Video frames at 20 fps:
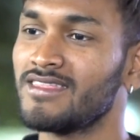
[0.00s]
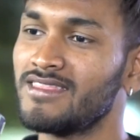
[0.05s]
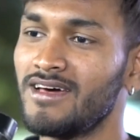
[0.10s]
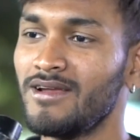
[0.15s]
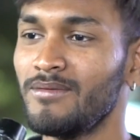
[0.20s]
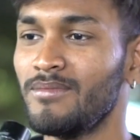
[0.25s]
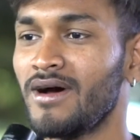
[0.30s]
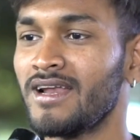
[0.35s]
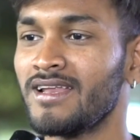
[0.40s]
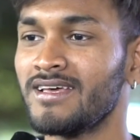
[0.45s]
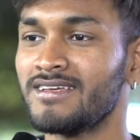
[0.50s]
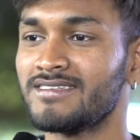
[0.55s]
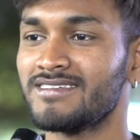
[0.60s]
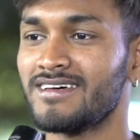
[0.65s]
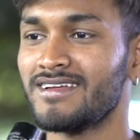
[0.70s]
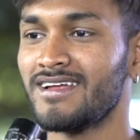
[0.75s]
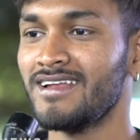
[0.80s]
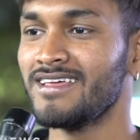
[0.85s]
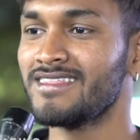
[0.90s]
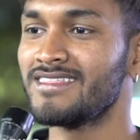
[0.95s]
ఇద్దరు బాగానే
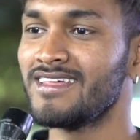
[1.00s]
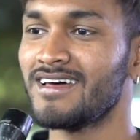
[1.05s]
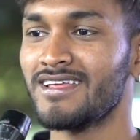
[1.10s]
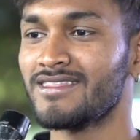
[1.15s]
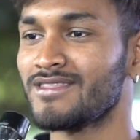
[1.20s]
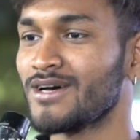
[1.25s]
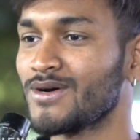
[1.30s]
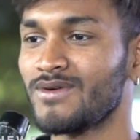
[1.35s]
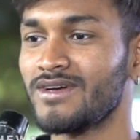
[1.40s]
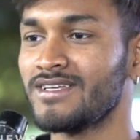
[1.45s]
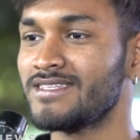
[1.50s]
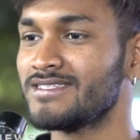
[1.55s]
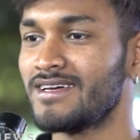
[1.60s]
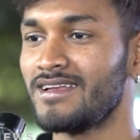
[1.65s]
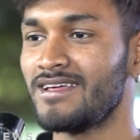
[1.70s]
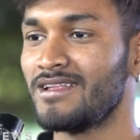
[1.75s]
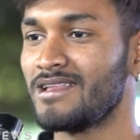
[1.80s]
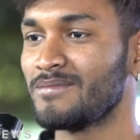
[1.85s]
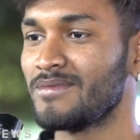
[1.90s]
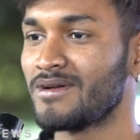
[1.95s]
చేస్తారు కానీ ఇద్దరిని
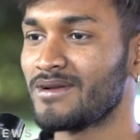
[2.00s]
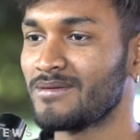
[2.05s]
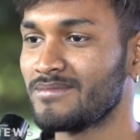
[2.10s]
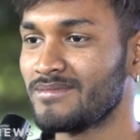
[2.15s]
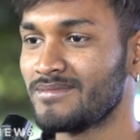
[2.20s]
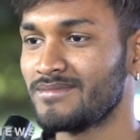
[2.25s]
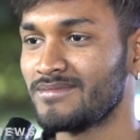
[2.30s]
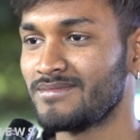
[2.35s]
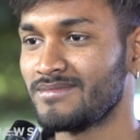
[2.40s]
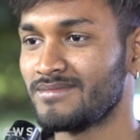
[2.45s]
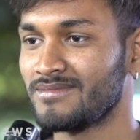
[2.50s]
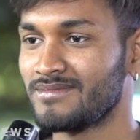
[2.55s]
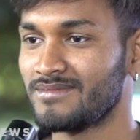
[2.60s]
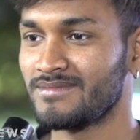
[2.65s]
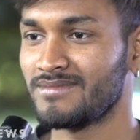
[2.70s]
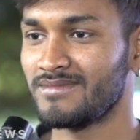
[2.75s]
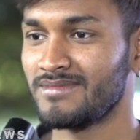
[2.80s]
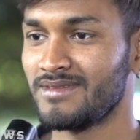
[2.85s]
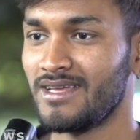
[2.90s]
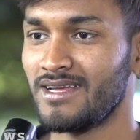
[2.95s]
తక్కువించలేండి మనం
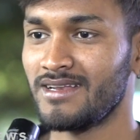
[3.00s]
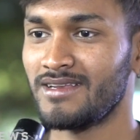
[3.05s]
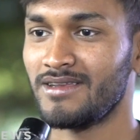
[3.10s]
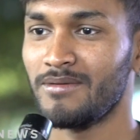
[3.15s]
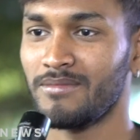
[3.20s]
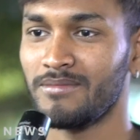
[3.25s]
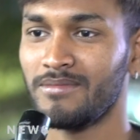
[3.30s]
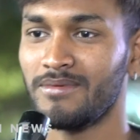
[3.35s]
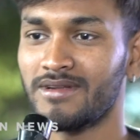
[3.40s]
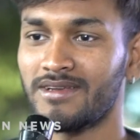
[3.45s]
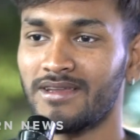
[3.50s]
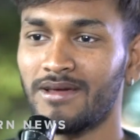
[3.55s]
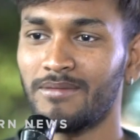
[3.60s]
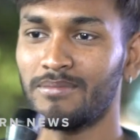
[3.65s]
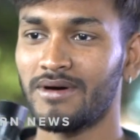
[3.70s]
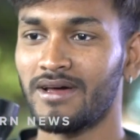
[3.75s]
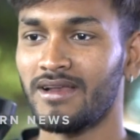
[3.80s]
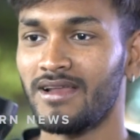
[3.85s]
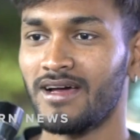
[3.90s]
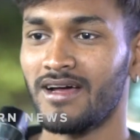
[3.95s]
టెంప్
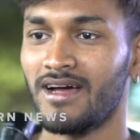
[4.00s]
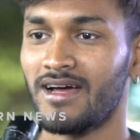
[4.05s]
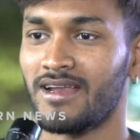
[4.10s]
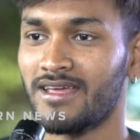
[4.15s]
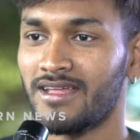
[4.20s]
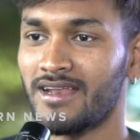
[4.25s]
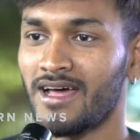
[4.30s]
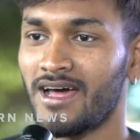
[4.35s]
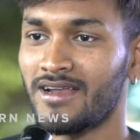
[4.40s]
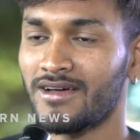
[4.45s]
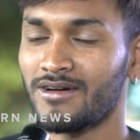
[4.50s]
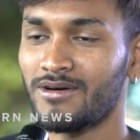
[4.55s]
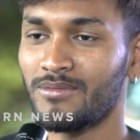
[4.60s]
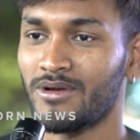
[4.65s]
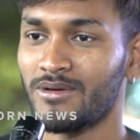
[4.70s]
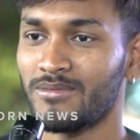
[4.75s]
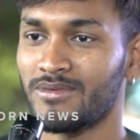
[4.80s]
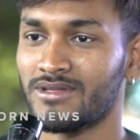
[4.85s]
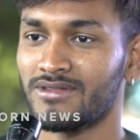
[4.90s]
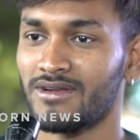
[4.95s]
టెంపర్లో కానీ నాన్నకు
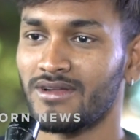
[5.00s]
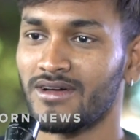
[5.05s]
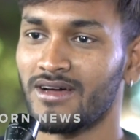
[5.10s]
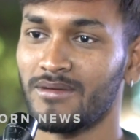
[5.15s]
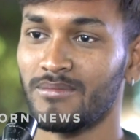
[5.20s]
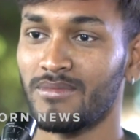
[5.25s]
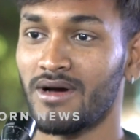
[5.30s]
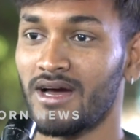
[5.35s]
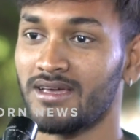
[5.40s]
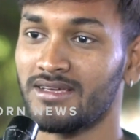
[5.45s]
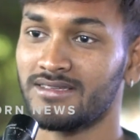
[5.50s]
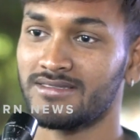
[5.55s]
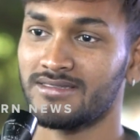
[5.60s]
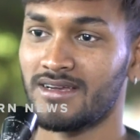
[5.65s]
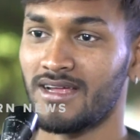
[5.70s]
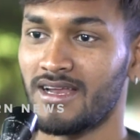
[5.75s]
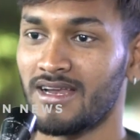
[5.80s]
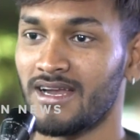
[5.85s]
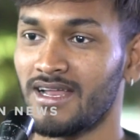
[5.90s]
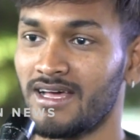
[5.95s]
ప్రేమంతలో కానీ బాగా
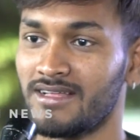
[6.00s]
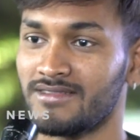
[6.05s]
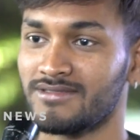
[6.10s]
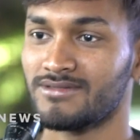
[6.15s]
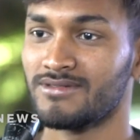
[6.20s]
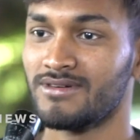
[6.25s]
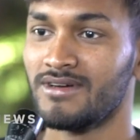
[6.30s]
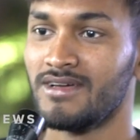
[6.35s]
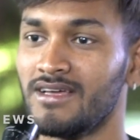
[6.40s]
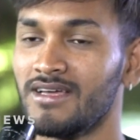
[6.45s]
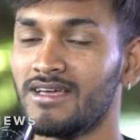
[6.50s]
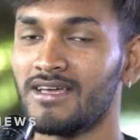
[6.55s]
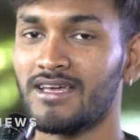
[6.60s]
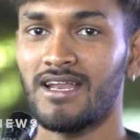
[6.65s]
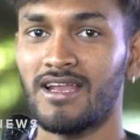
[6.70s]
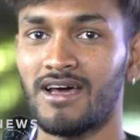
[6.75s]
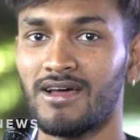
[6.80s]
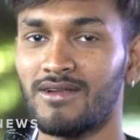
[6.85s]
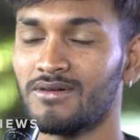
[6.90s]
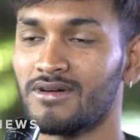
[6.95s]
చేస్తారు ఆయన డ్యాన్స్
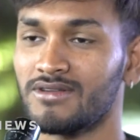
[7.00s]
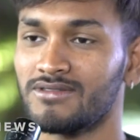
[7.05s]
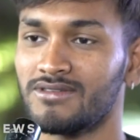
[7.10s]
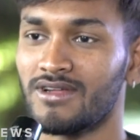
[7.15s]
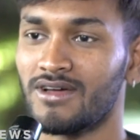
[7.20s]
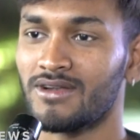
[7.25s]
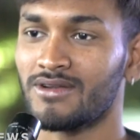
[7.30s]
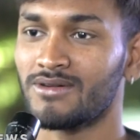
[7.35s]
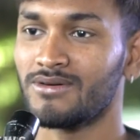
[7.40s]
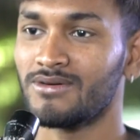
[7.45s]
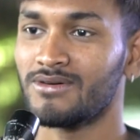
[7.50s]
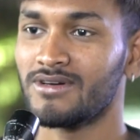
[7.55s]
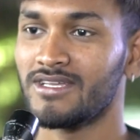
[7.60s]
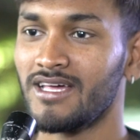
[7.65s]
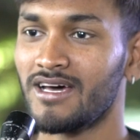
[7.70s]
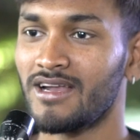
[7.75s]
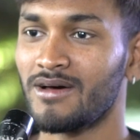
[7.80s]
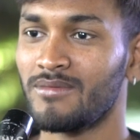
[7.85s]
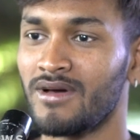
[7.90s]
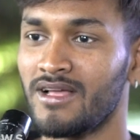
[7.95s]
నేను అల్లు అర్జున్ అనుకో
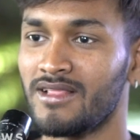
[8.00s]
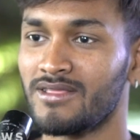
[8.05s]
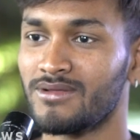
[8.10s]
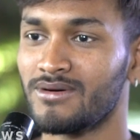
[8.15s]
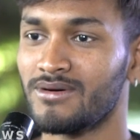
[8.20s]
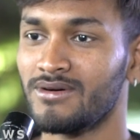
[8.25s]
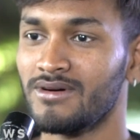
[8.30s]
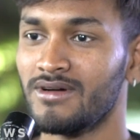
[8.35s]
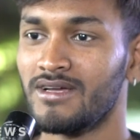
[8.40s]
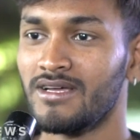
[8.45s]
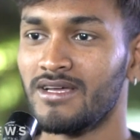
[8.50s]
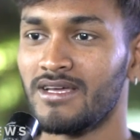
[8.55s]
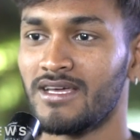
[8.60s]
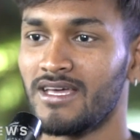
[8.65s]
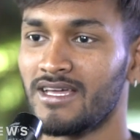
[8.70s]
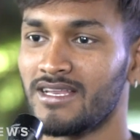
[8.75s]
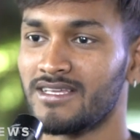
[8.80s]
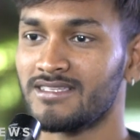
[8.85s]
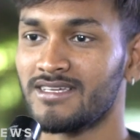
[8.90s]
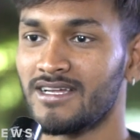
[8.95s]
ఇద్దరు అమ్మాయిలతో
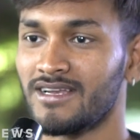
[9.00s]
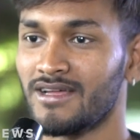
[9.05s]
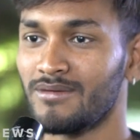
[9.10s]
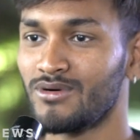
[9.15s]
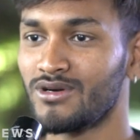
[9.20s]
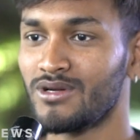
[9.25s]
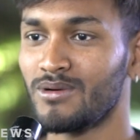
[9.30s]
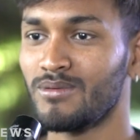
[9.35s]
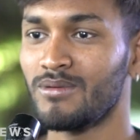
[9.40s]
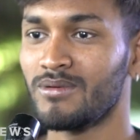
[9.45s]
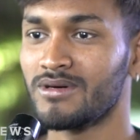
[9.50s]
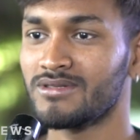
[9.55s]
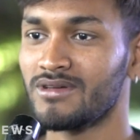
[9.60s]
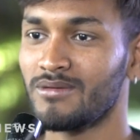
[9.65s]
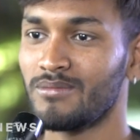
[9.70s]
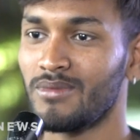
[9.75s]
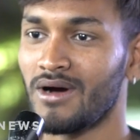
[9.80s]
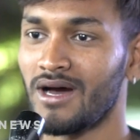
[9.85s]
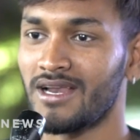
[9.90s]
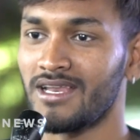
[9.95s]
రీసెంట్గా బుడ్డబొమ్మ
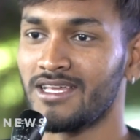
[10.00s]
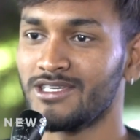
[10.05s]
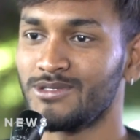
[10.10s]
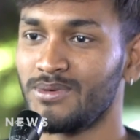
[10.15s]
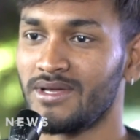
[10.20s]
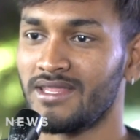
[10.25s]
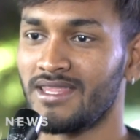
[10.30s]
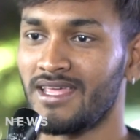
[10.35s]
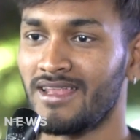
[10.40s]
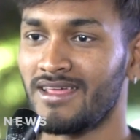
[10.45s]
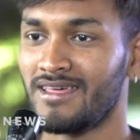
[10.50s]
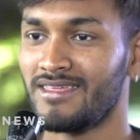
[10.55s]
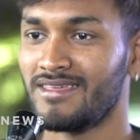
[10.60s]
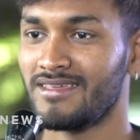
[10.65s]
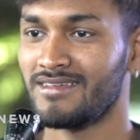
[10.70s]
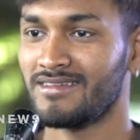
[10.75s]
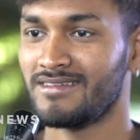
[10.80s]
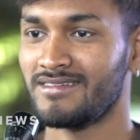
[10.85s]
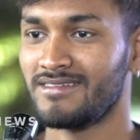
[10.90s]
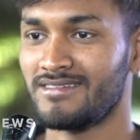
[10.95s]
సాంగ్ బాగా లేచిపోయింది అయినది
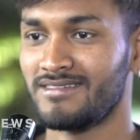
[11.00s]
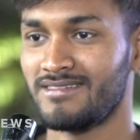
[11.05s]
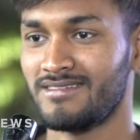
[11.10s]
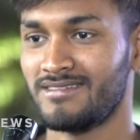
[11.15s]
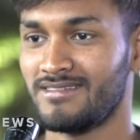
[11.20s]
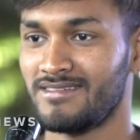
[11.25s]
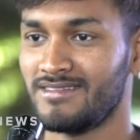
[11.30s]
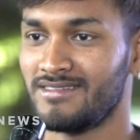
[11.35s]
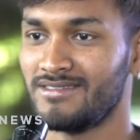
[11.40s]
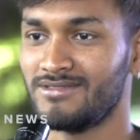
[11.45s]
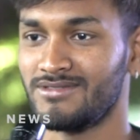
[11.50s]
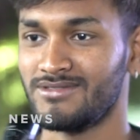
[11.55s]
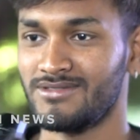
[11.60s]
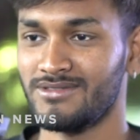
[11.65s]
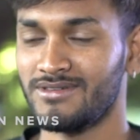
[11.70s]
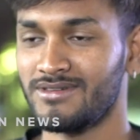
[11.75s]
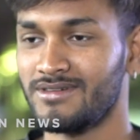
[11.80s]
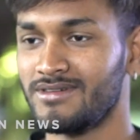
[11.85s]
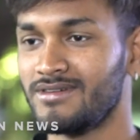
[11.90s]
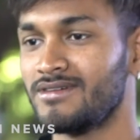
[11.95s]

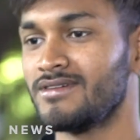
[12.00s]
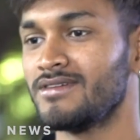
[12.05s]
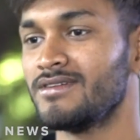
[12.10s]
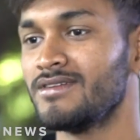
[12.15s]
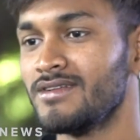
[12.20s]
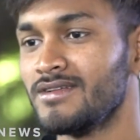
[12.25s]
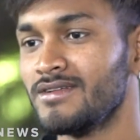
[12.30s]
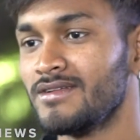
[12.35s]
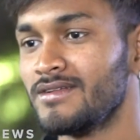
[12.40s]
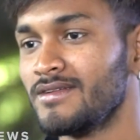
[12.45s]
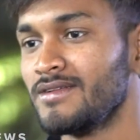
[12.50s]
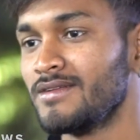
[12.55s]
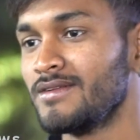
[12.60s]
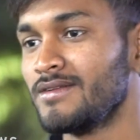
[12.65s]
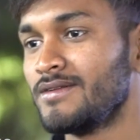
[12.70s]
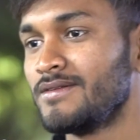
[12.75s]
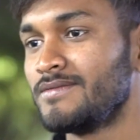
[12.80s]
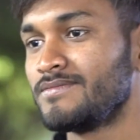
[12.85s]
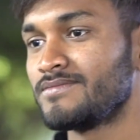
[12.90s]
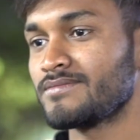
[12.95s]
అంటే త్రిబుల్ ఆర్ సినిమా
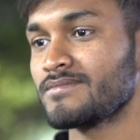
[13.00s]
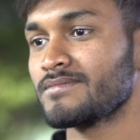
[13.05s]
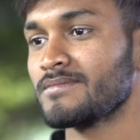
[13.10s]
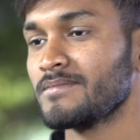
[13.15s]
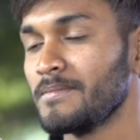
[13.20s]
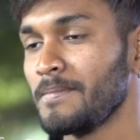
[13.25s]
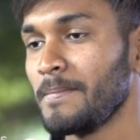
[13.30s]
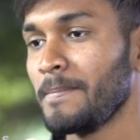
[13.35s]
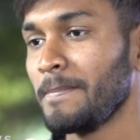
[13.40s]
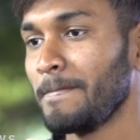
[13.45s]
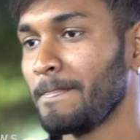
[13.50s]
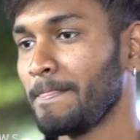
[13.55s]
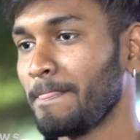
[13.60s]
రిలీజ్ అయిన తర్వాత